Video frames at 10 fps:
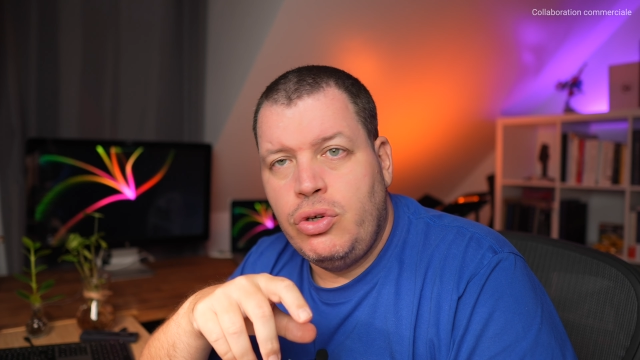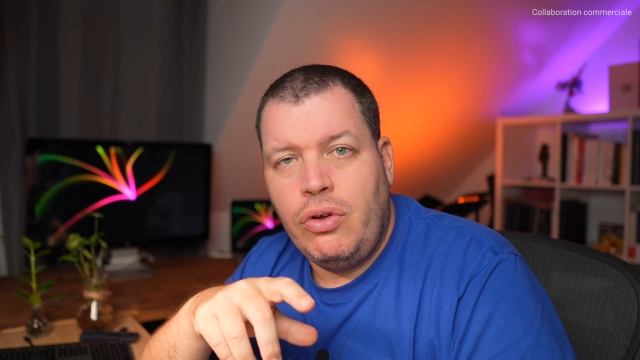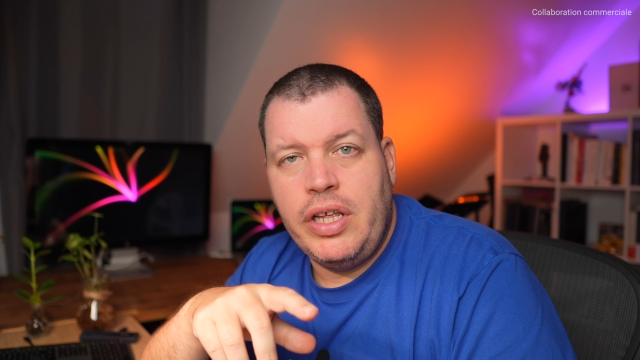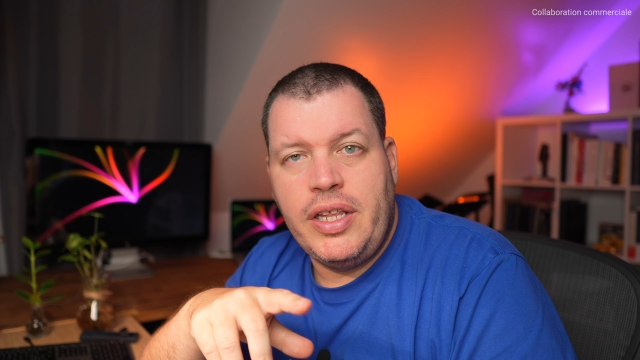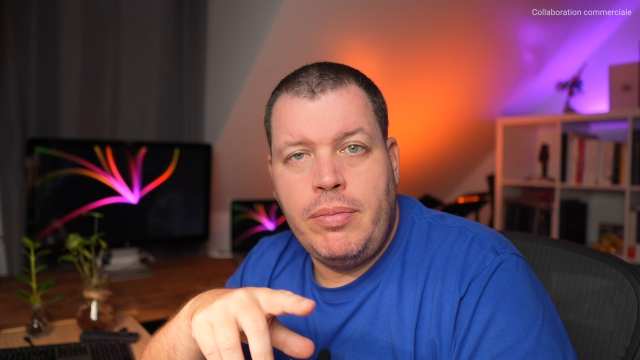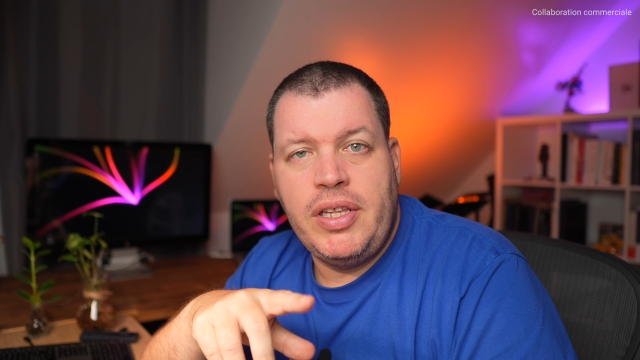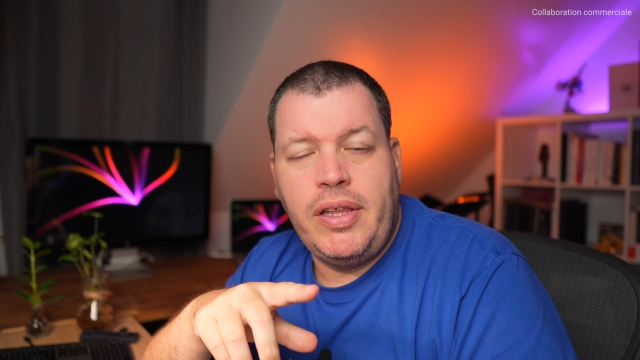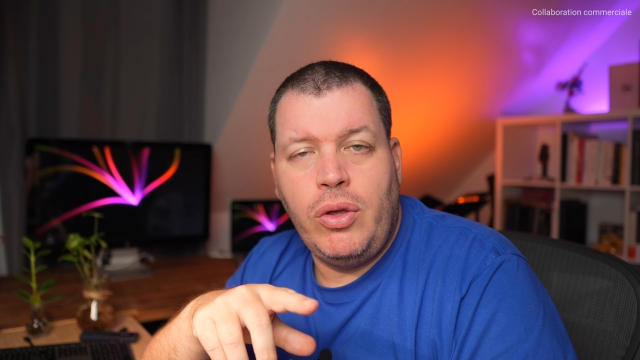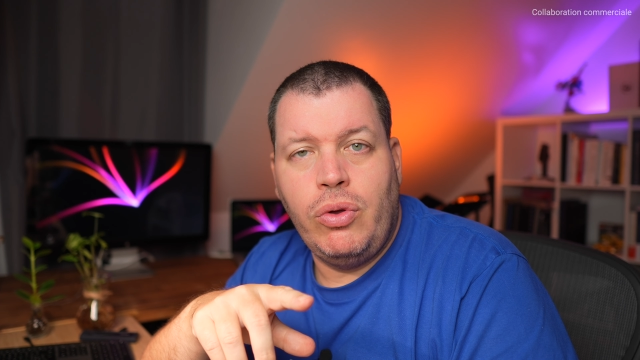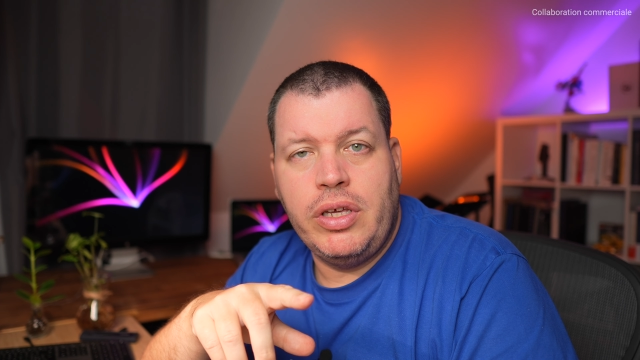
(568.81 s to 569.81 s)
que les débits
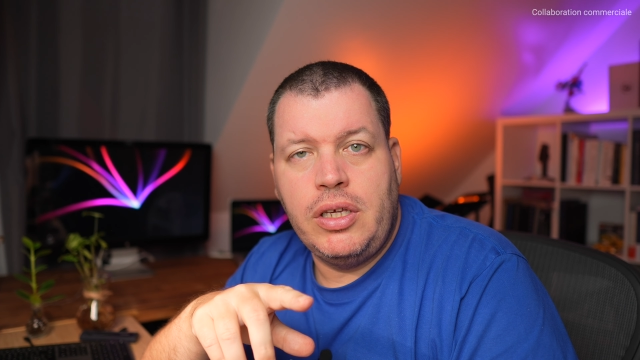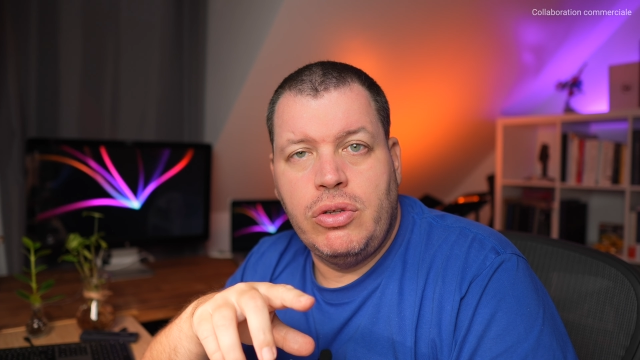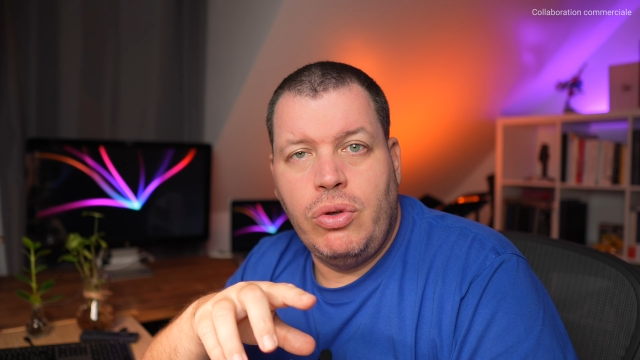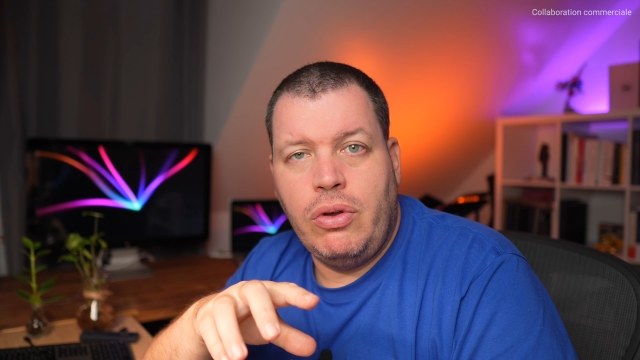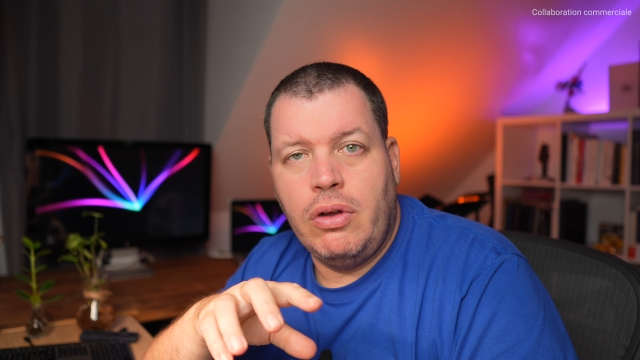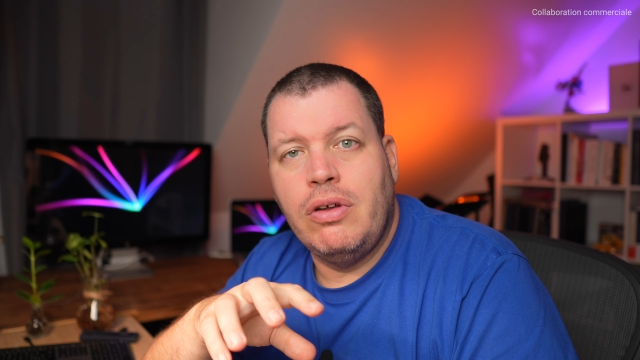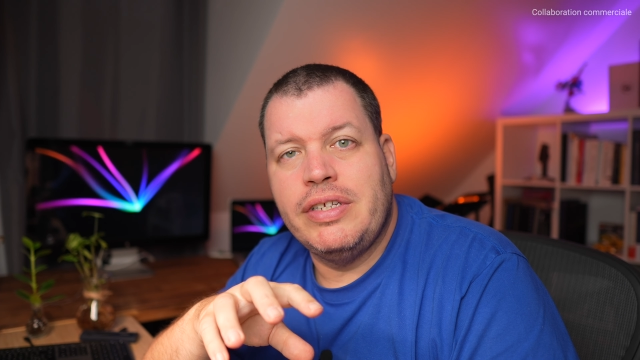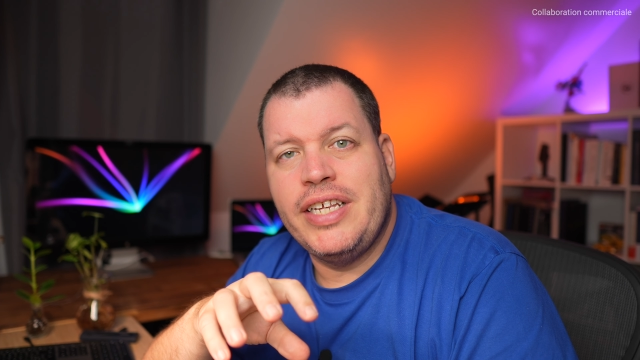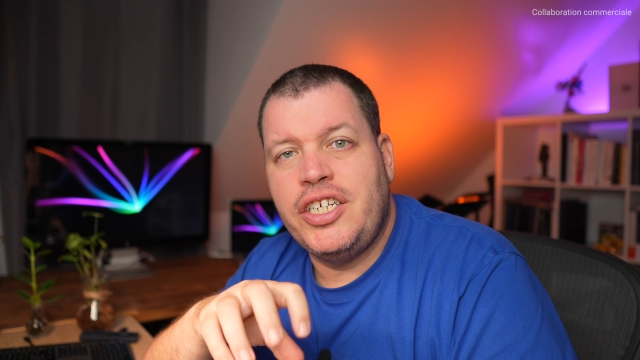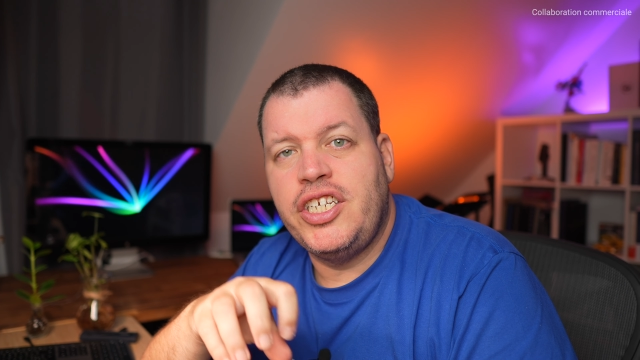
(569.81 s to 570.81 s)
théoriques de 7 euh,